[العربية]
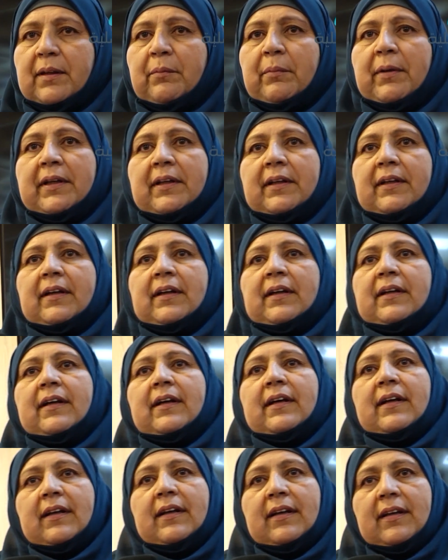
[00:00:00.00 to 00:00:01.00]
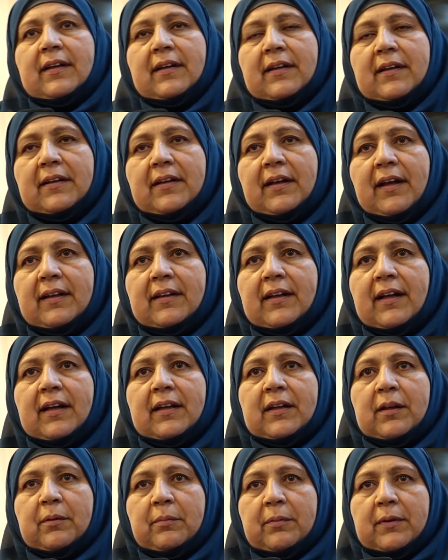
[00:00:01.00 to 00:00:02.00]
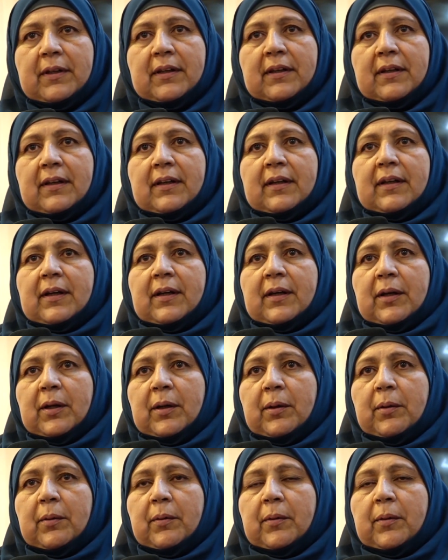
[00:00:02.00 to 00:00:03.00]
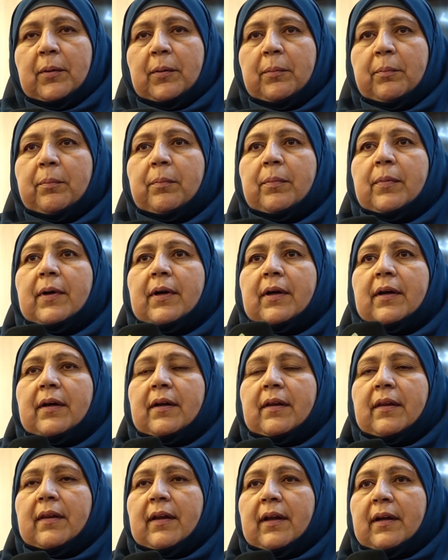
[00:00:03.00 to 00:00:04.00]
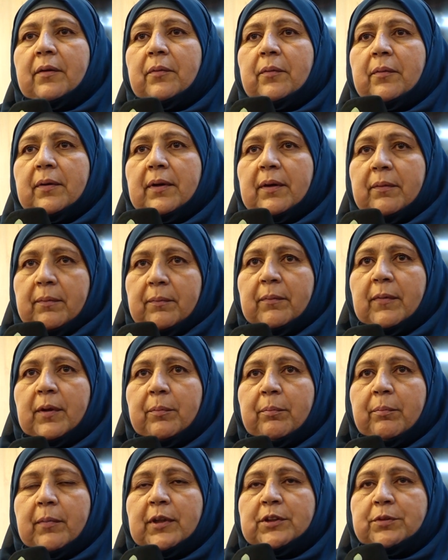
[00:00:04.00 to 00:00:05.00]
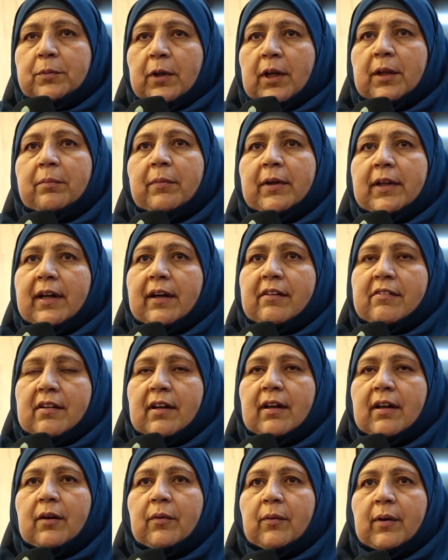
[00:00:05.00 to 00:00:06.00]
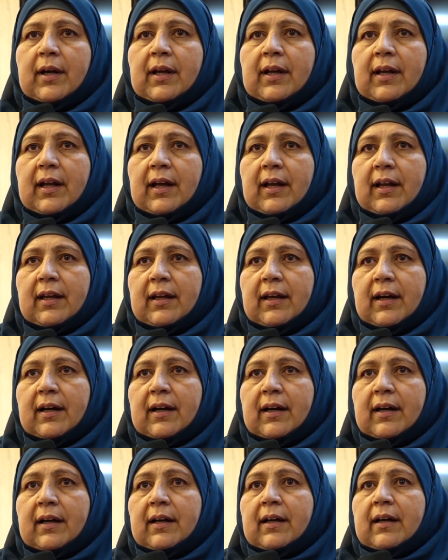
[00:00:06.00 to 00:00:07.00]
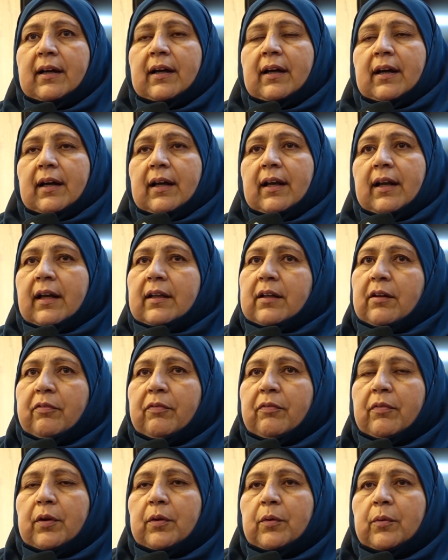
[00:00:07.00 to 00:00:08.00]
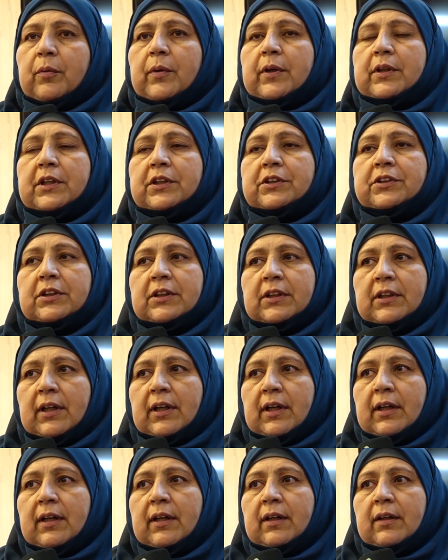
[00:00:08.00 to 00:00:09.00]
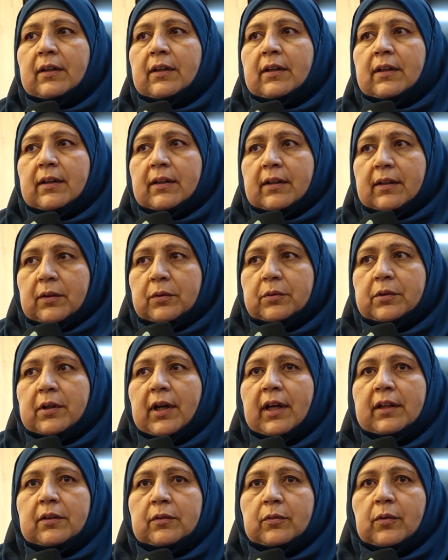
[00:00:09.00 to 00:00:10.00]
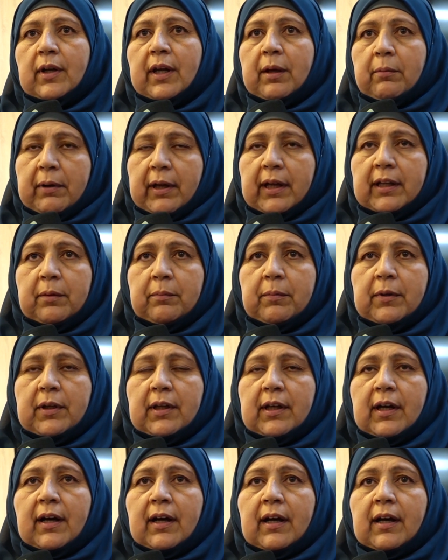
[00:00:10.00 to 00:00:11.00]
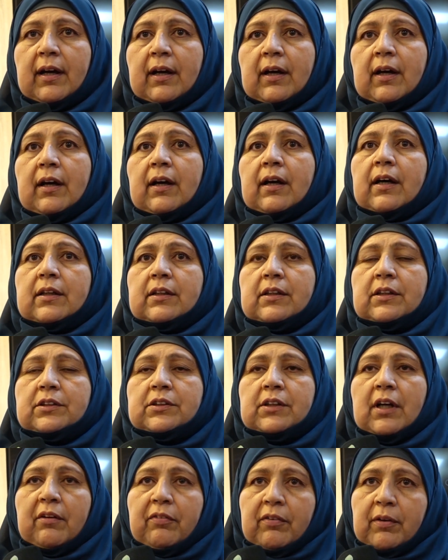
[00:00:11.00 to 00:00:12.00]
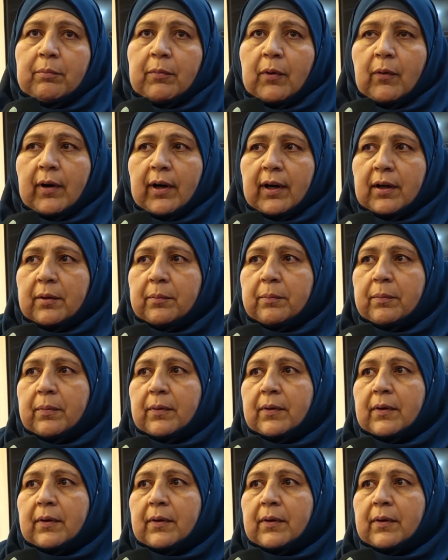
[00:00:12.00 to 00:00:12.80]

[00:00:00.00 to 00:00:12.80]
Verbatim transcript: طبعا احنا النادي الأدبي بثانوي بمجموعة مدارس الأوائل الأهلية الهدف منه هو تشجيع قدرات الطلاب الأدبية اكتشاف المواهب